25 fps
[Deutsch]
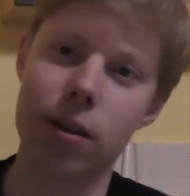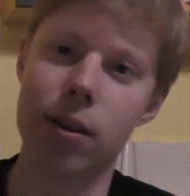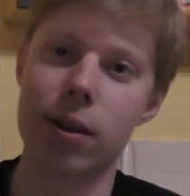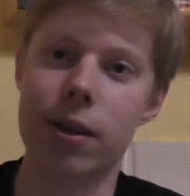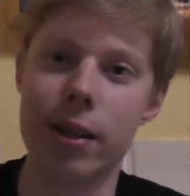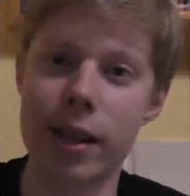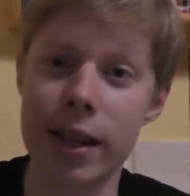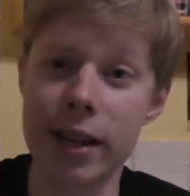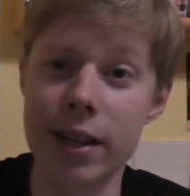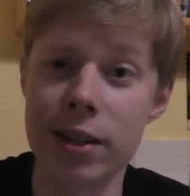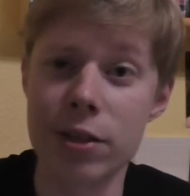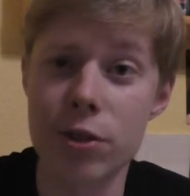
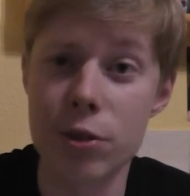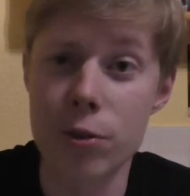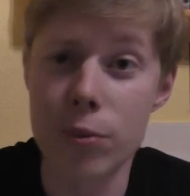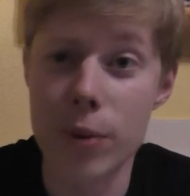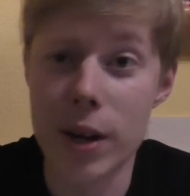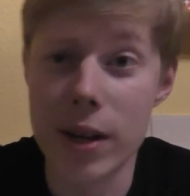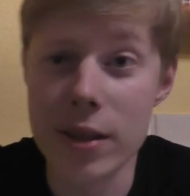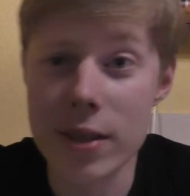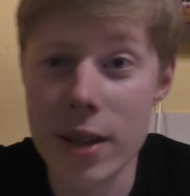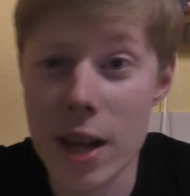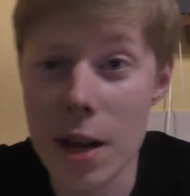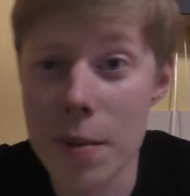Link zu
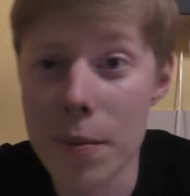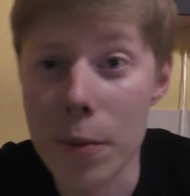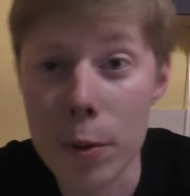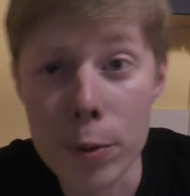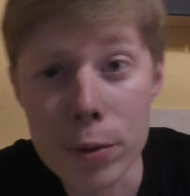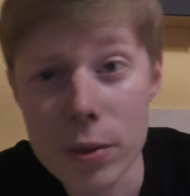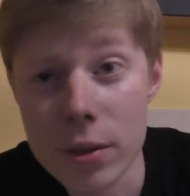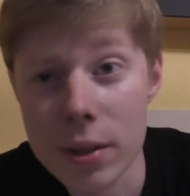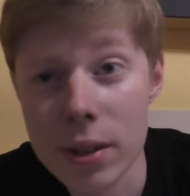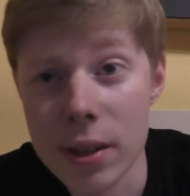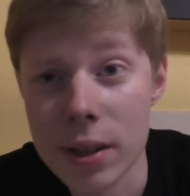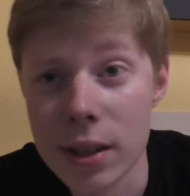One Time
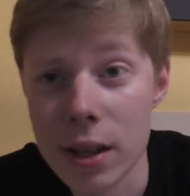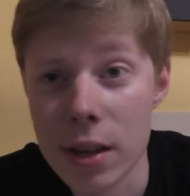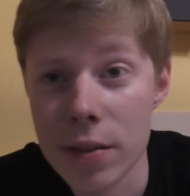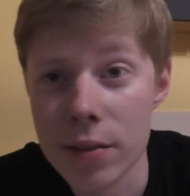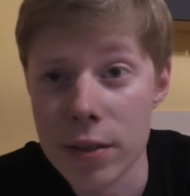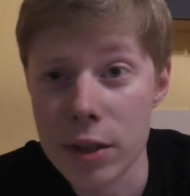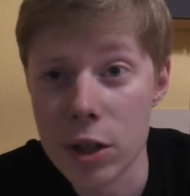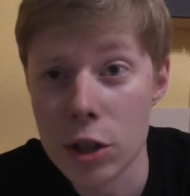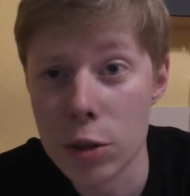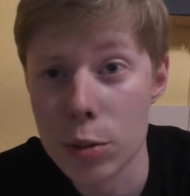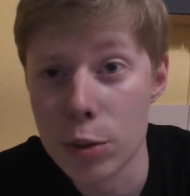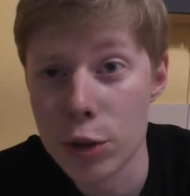unten in der
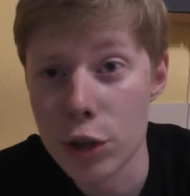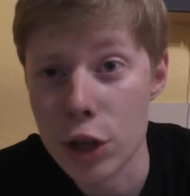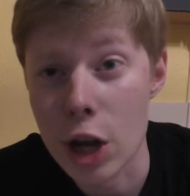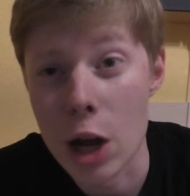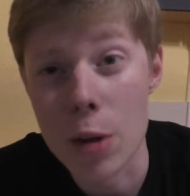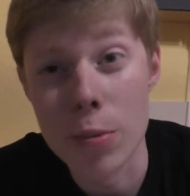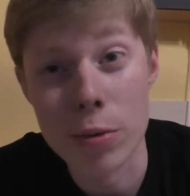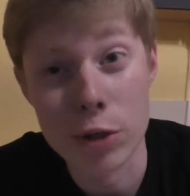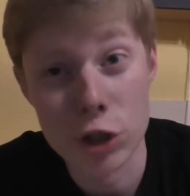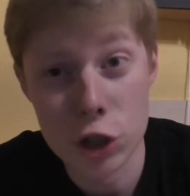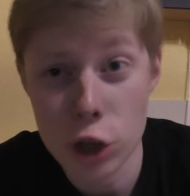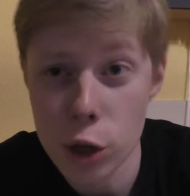
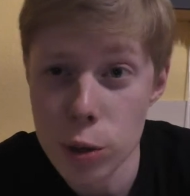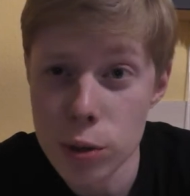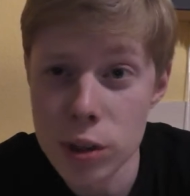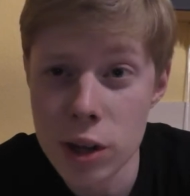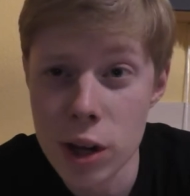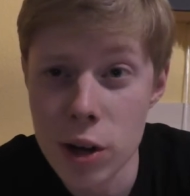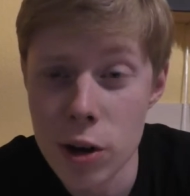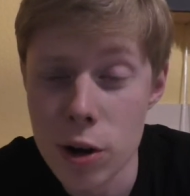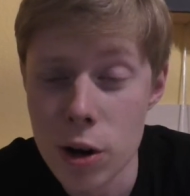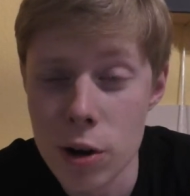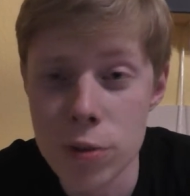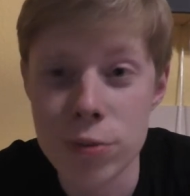Videobeschreibung. Schaut
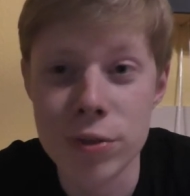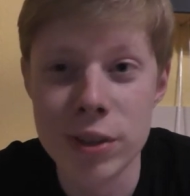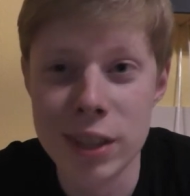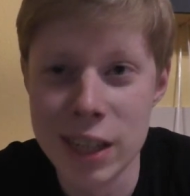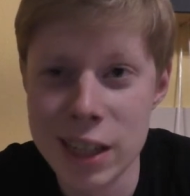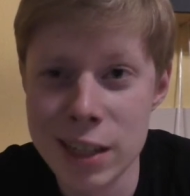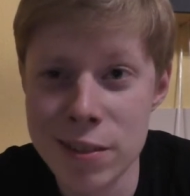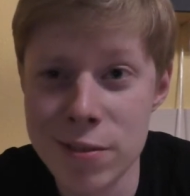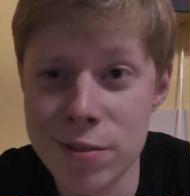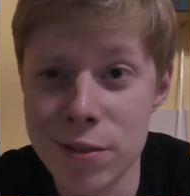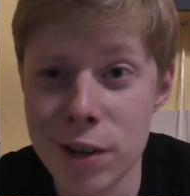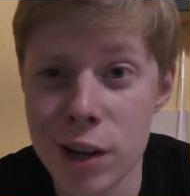da auf
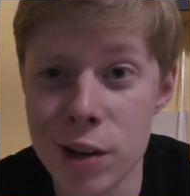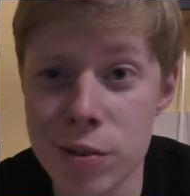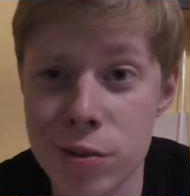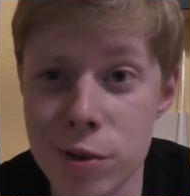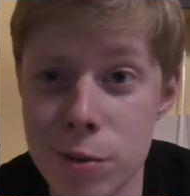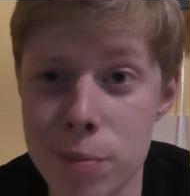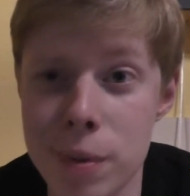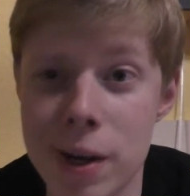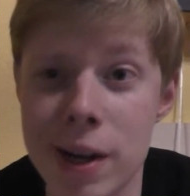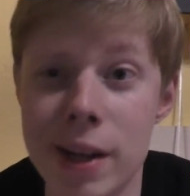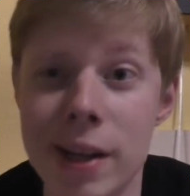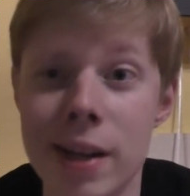jeden Fall
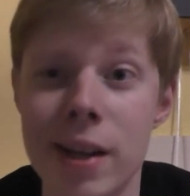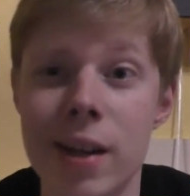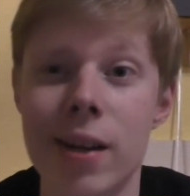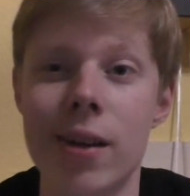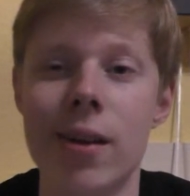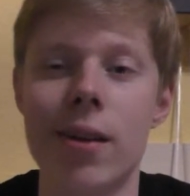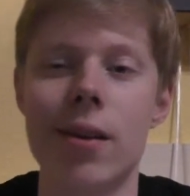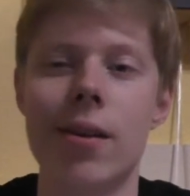vorbei.